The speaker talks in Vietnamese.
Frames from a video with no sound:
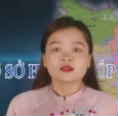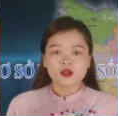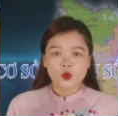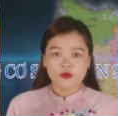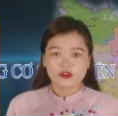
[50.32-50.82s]

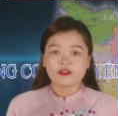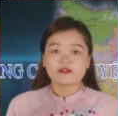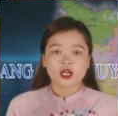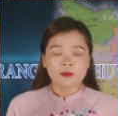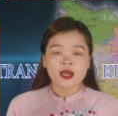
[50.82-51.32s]
Thưa quý vị
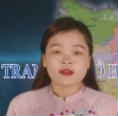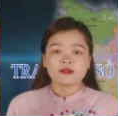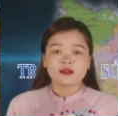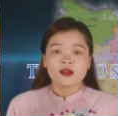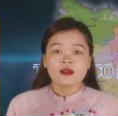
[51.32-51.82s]
và các bạn,
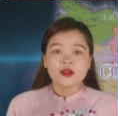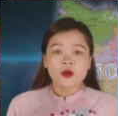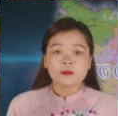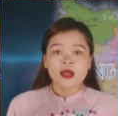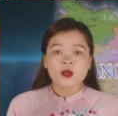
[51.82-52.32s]

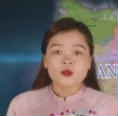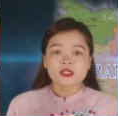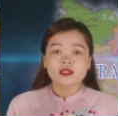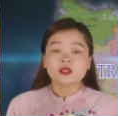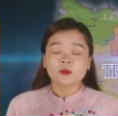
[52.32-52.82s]
đồng bào
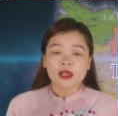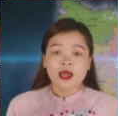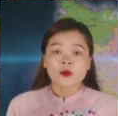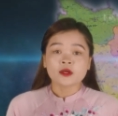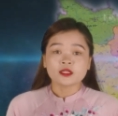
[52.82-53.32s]
dân tộc
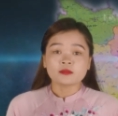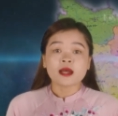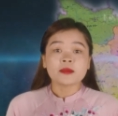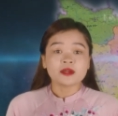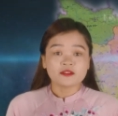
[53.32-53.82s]
Lào ở
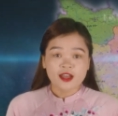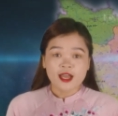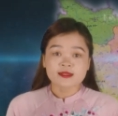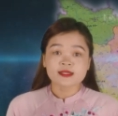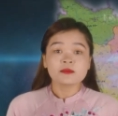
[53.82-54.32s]
bản Mường
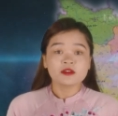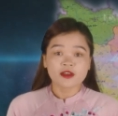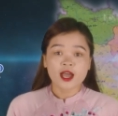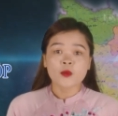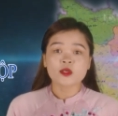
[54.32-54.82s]
Và, xã Mường
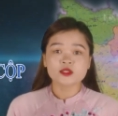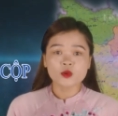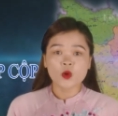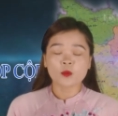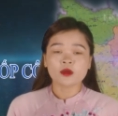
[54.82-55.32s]
Và, huyện Sóc
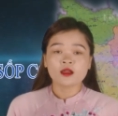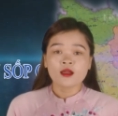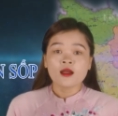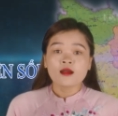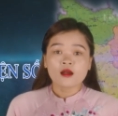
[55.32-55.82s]
Cộp
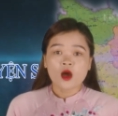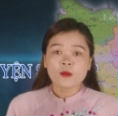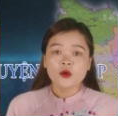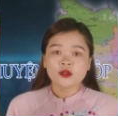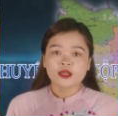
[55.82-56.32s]
có
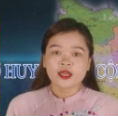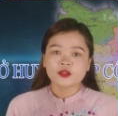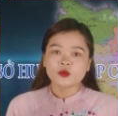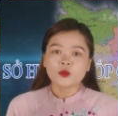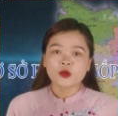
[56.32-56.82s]
một nghề
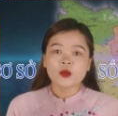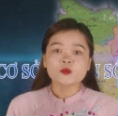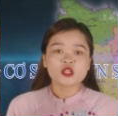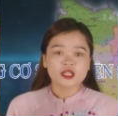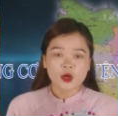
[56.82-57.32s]
thủ công
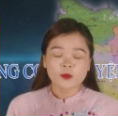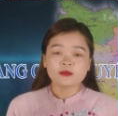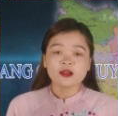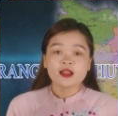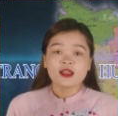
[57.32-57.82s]
truyền thống
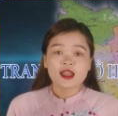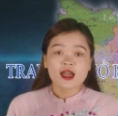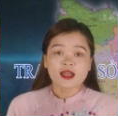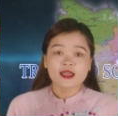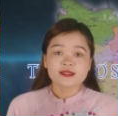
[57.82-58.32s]

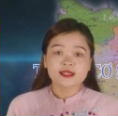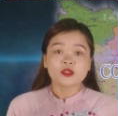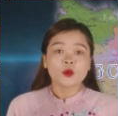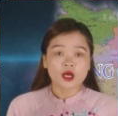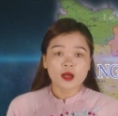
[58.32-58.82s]
là nghề dệt
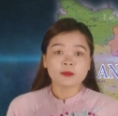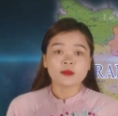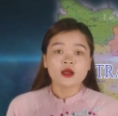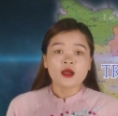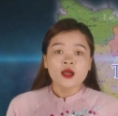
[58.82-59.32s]
thổ cẩm,
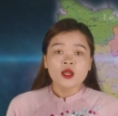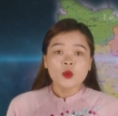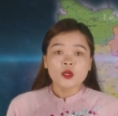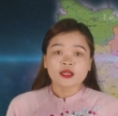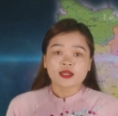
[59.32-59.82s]

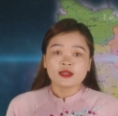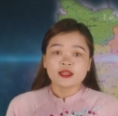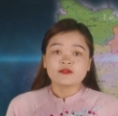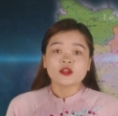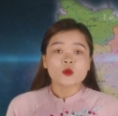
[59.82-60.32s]
luôn gắn
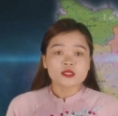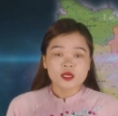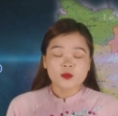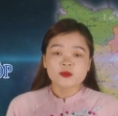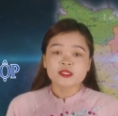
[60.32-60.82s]
liền với cuộc
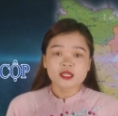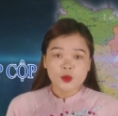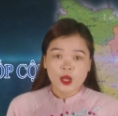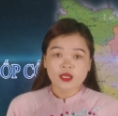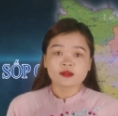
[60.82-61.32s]
sống sinh
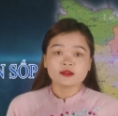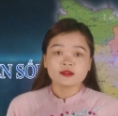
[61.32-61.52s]
hoạt.